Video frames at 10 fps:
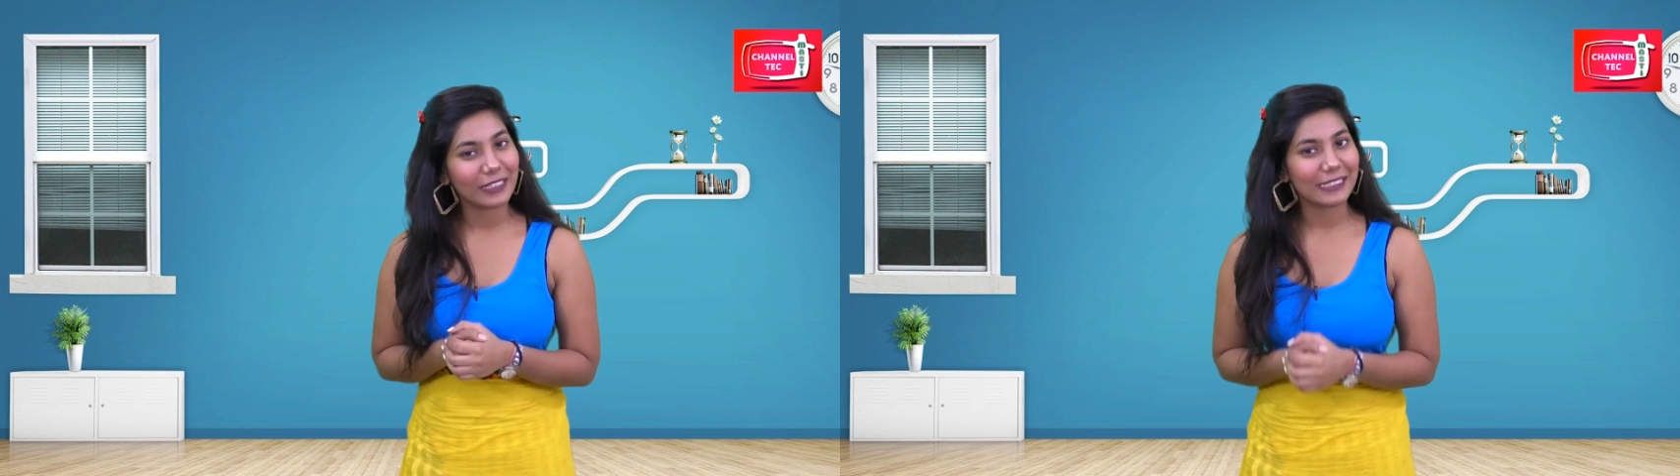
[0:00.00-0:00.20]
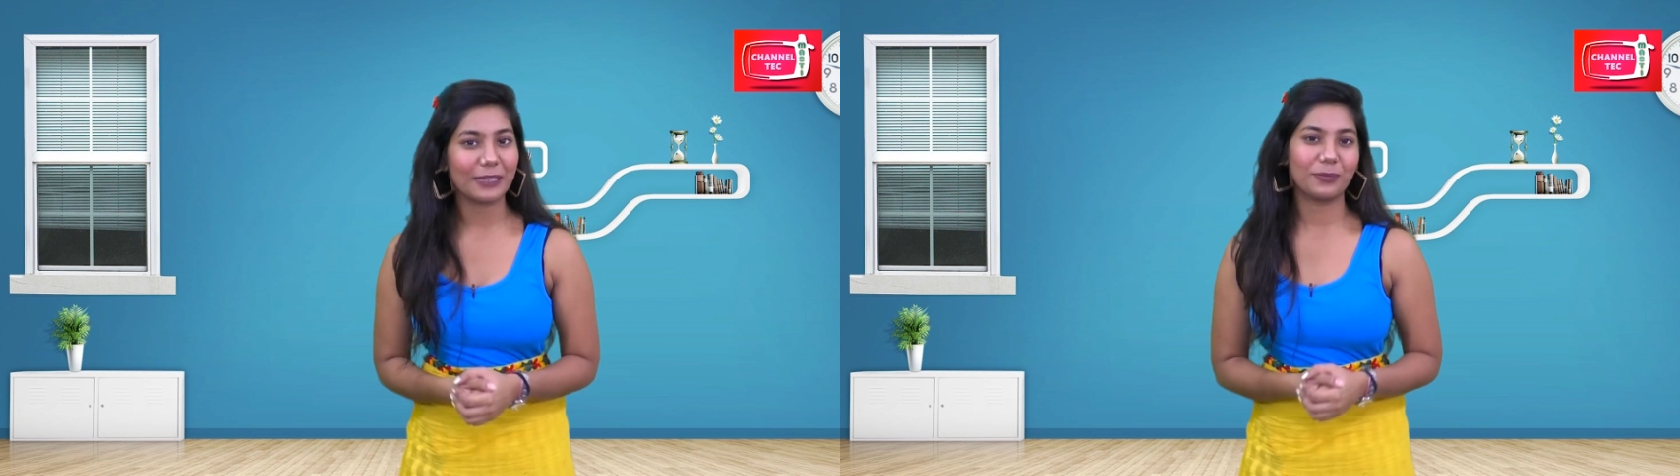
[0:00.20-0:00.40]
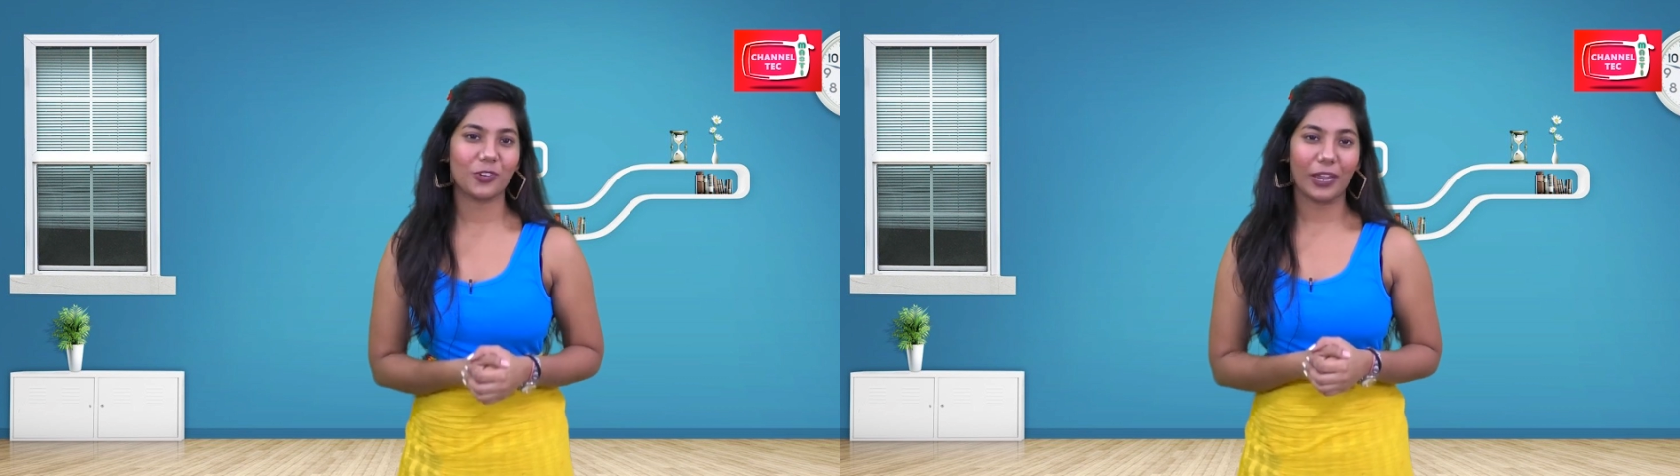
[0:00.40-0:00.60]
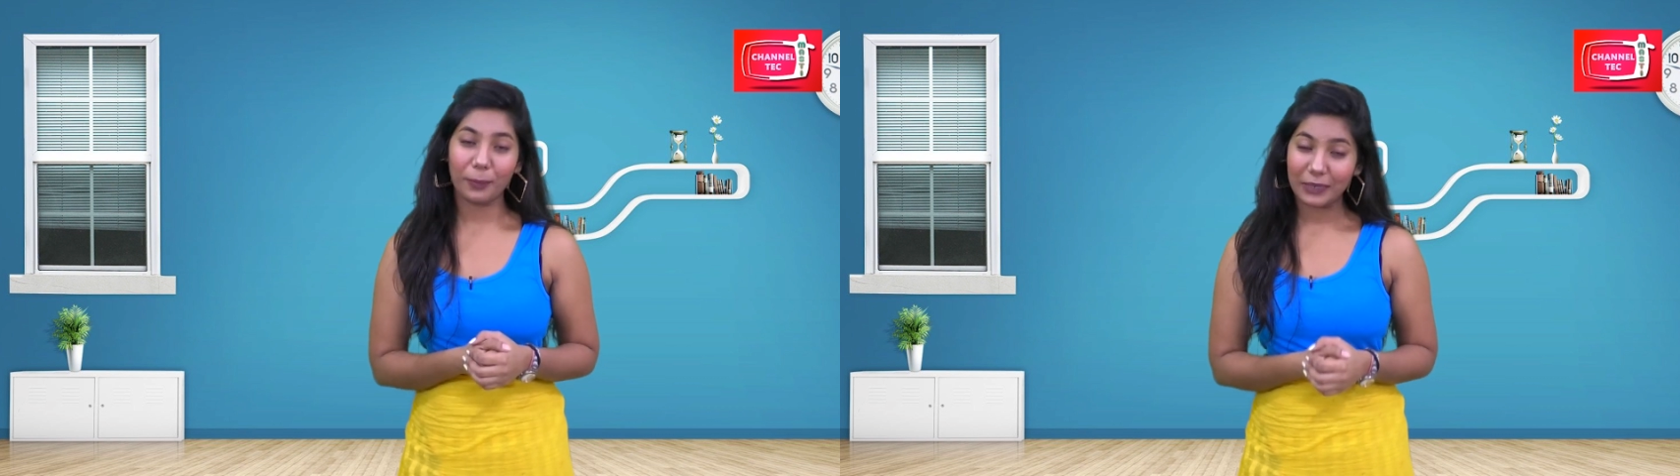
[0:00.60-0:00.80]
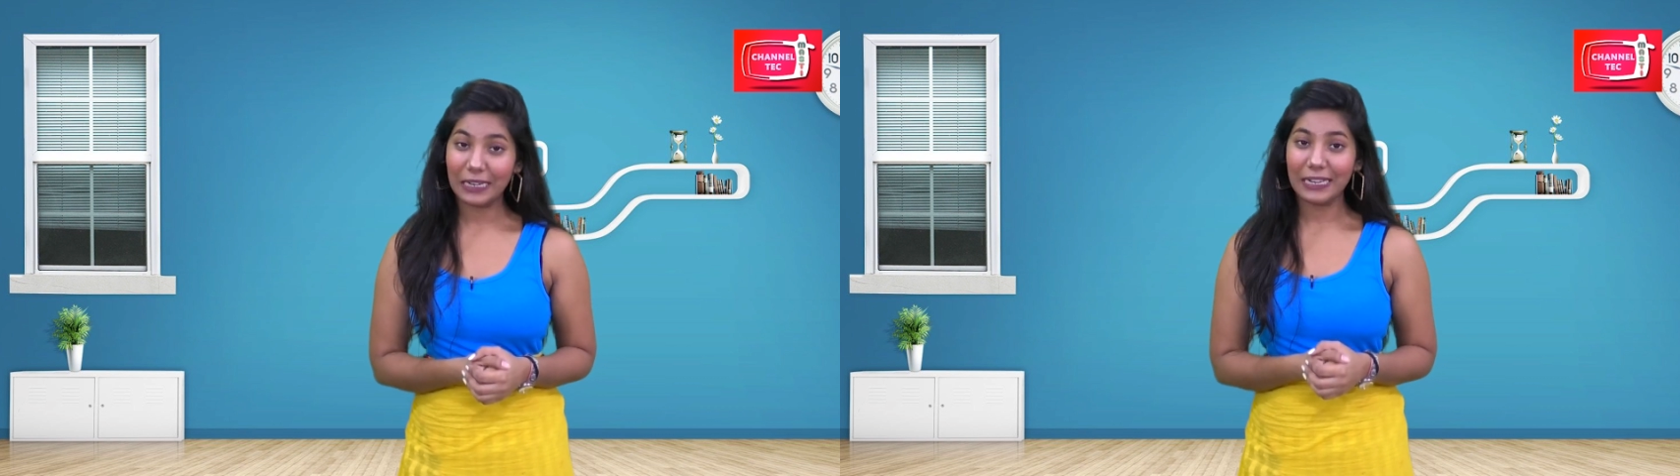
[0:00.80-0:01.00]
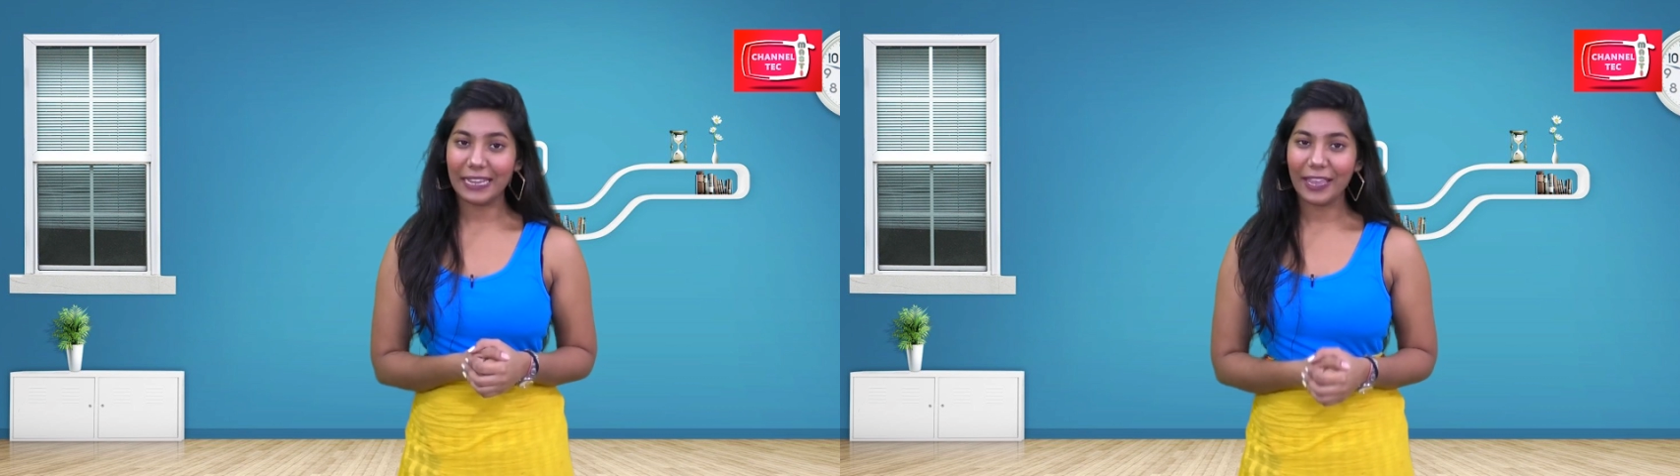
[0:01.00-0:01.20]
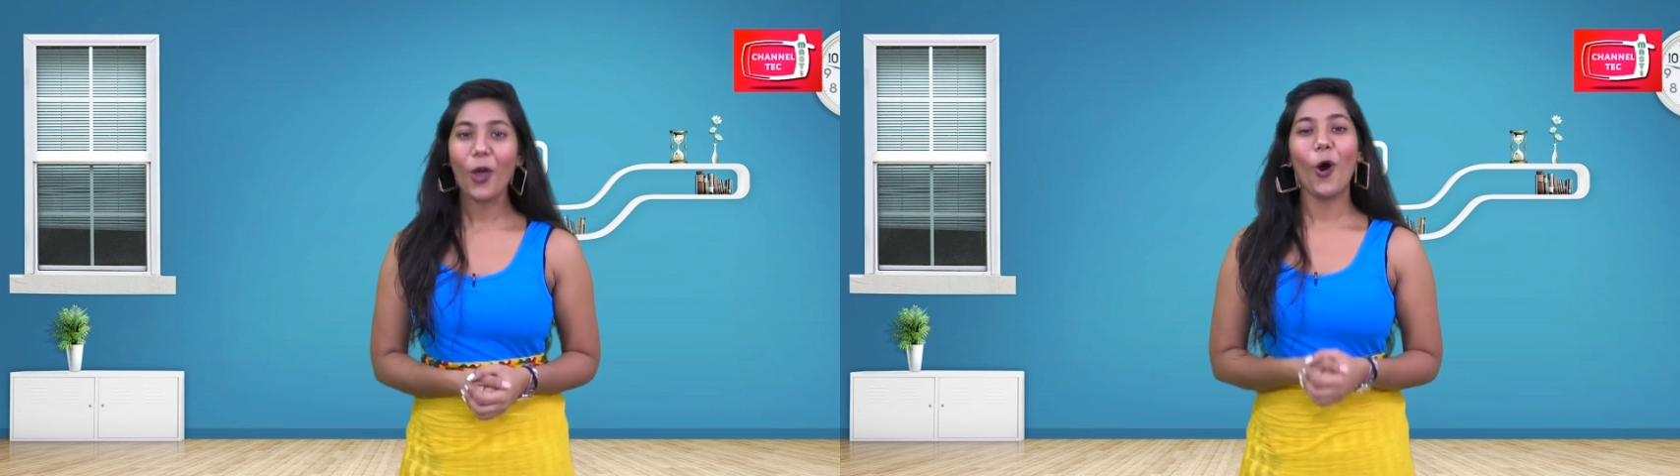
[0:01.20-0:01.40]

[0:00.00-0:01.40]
जल्दी सब्सक्राइब कर लें